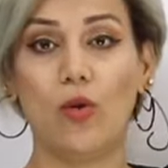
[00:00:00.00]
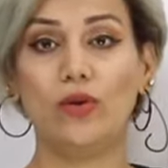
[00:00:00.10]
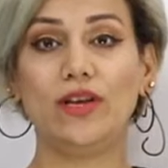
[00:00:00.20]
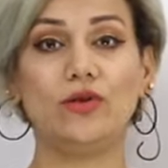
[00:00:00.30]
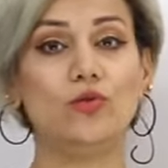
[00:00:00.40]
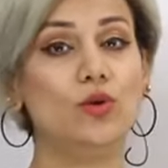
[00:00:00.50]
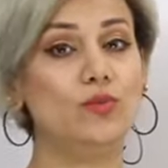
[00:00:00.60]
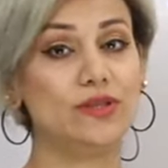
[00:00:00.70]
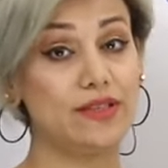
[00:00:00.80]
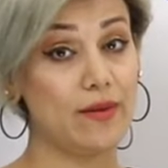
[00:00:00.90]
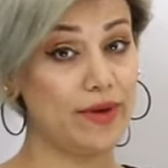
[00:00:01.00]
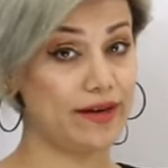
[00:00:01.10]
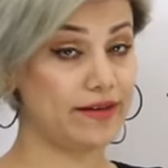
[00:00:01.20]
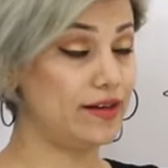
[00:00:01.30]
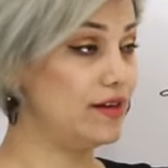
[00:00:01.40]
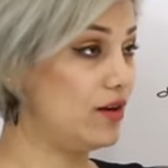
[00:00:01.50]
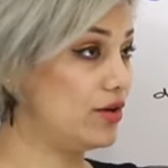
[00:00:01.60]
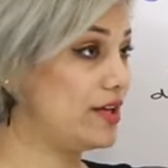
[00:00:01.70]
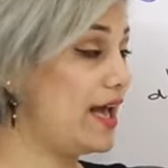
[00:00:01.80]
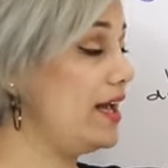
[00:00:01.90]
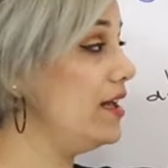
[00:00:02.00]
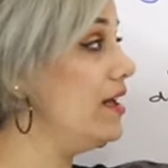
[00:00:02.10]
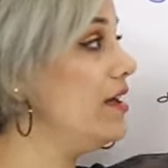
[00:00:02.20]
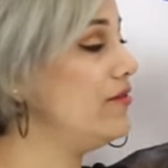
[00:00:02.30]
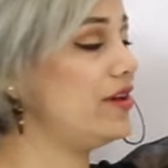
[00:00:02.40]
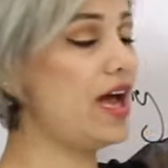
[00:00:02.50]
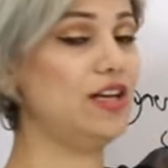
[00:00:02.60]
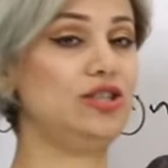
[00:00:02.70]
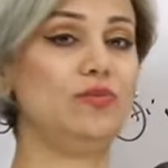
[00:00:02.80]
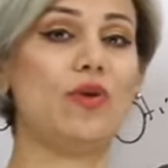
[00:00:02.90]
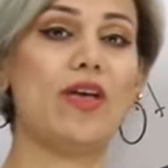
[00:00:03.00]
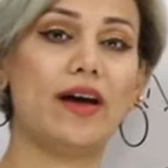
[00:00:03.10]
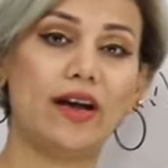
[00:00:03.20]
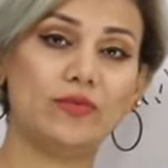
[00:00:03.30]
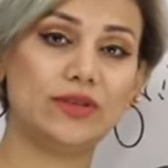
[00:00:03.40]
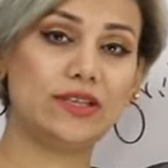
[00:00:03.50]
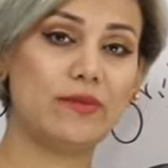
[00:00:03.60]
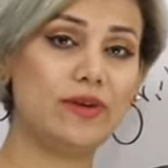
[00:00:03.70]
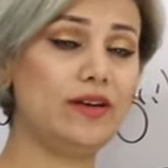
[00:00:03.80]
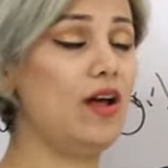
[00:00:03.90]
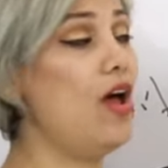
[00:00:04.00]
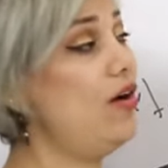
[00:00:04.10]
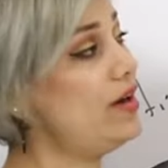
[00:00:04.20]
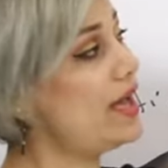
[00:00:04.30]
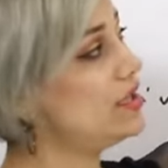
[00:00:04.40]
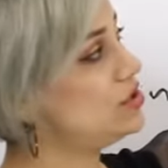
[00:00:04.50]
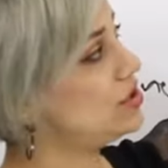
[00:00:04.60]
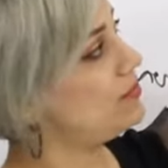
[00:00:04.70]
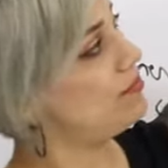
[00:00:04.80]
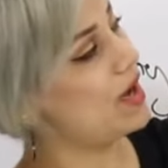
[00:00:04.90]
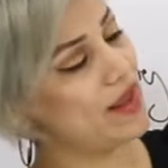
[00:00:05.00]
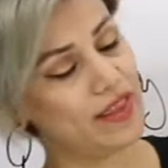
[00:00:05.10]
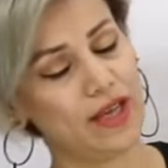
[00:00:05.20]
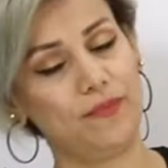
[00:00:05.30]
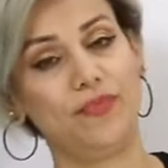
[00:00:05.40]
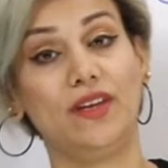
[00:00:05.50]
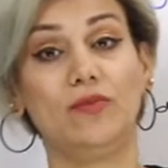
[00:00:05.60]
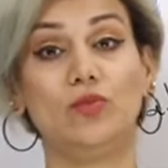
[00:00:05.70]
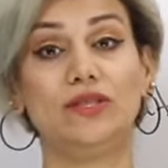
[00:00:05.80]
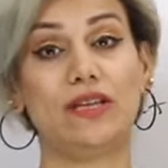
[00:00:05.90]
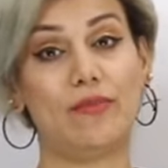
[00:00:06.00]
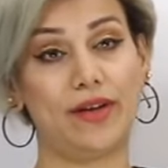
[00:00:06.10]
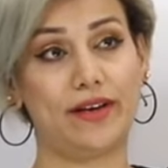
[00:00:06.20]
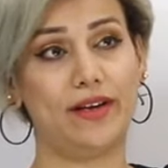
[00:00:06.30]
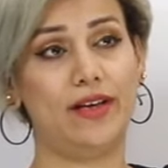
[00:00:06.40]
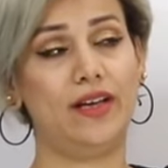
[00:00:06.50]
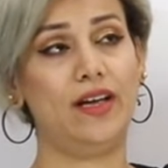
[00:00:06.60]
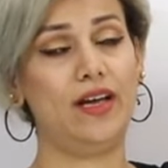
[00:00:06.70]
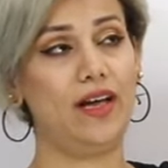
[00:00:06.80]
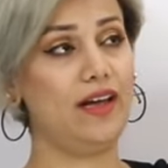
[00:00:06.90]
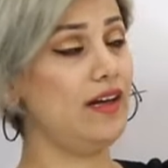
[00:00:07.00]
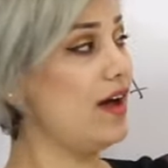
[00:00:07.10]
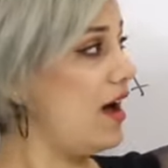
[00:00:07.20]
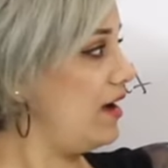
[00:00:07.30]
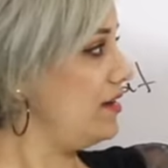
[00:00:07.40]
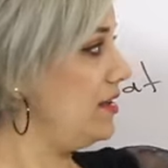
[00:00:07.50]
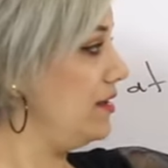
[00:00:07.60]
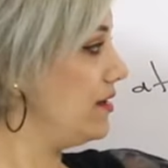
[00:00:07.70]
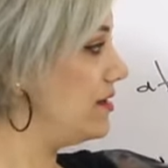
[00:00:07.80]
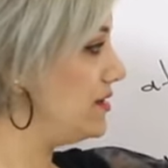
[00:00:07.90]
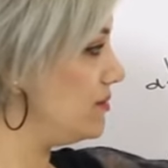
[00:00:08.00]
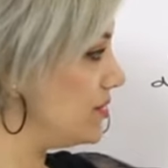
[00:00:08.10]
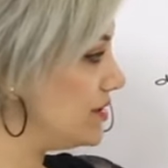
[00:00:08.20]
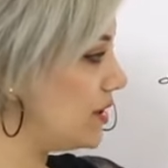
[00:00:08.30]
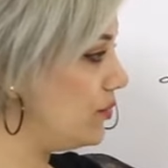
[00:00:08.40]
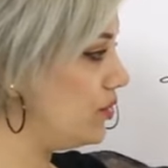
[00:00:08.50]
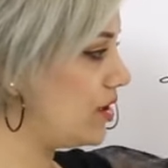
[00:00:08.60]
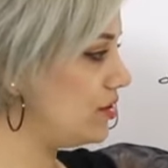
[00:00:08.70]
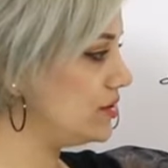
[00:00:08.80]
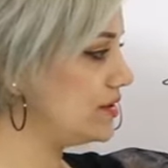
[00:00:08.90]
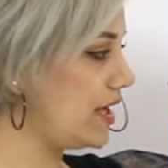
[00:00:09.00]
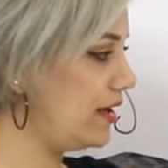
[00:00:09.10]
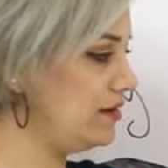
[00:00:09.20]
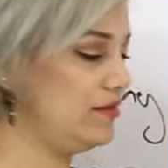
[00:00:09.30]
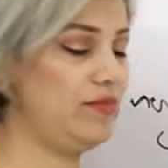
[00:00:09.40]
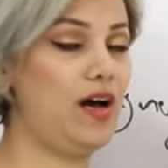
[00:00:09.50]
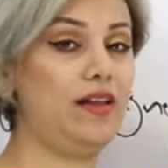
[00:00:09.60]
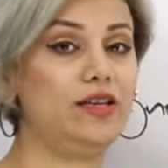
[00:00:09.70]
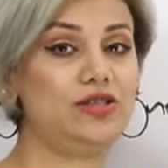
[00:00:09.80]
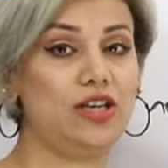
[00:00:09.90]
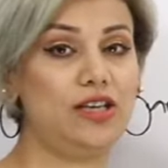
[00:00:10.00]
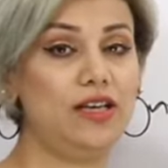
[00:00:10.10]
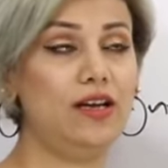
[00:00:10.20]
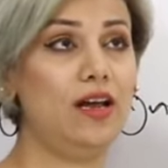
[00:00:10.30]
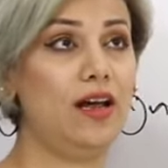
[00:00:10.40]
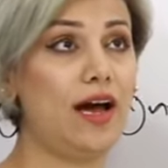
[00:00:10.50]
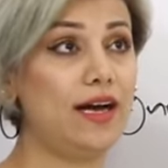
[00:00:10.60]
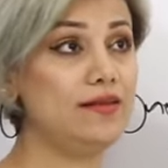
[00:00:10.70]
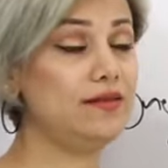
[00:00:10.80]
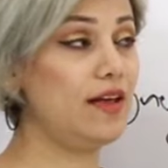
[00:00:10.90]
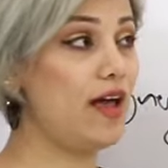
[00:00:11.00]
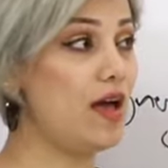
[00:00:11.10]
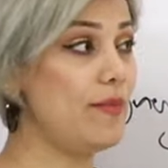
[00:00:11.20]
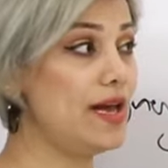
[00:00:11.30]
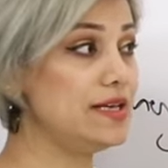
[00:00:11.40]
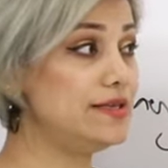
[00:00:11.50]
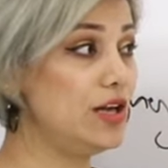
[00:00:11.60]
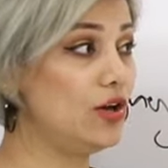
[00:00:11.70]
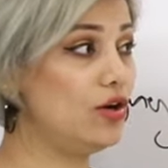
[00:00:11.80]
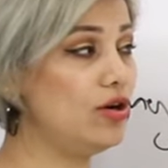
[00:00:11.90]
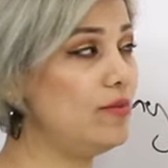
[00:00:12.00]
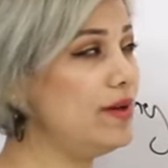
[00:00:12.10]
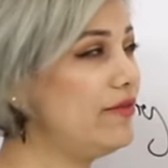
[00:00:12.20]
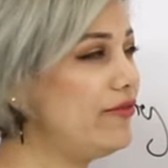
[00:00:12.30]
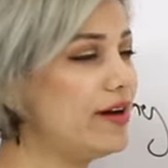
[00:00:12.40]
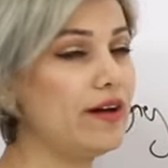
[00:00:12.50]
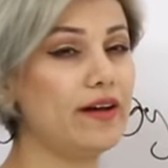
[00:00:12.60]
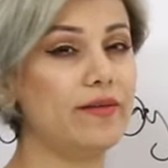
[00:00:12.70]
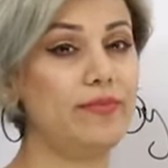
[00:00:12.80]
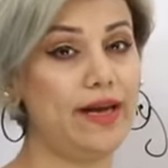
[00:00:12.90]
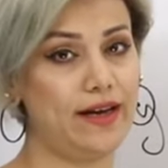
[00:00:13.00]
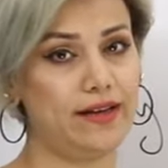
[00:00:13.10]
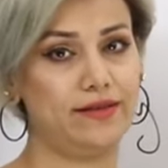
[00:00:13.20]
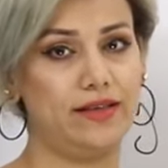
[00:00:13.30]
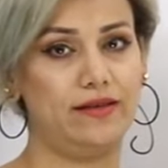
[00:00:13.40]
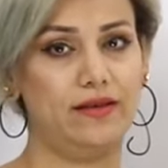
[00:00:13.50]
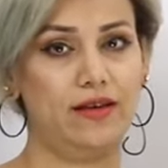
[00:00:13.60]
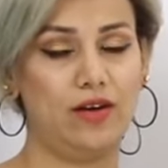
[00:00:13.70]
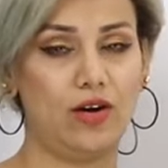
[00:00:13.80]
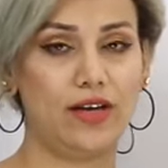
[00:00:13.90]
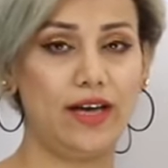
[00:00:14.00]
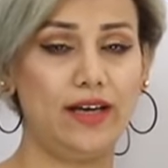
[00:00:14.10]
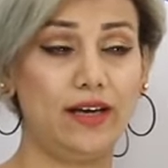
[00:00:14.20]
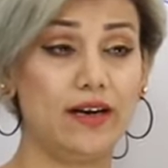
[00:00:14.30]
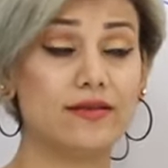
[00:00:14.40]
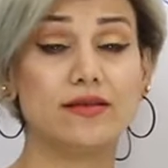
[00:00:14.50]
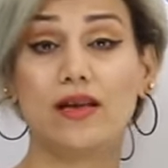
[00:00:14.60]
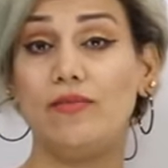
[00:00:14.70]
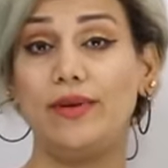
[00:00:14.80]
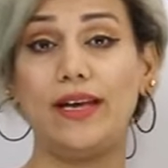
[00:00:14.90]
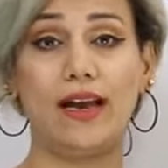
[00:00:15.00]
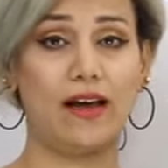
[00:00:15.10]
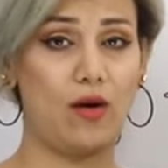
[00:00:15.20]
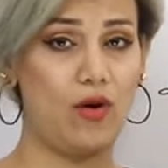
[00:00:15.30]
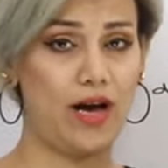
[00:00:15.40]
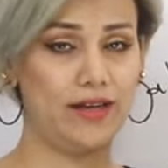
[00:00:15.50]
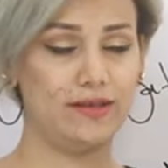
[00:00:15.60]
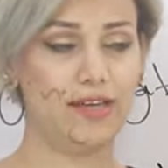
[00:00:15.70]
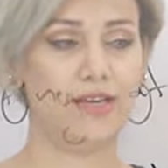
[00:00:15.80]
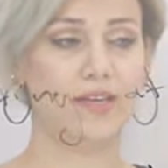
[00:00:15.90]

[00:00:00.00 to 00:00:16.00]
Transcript: هو ده يقول مستمر أوكي فراح أجيب مضارع مستمر وراح أجيب ماضي مستمر آه، أنا قسمت السبورة نصين بهذا الشكل حتى أميز لكم الفرق بيناتهن أوكي خاصة بالقواعد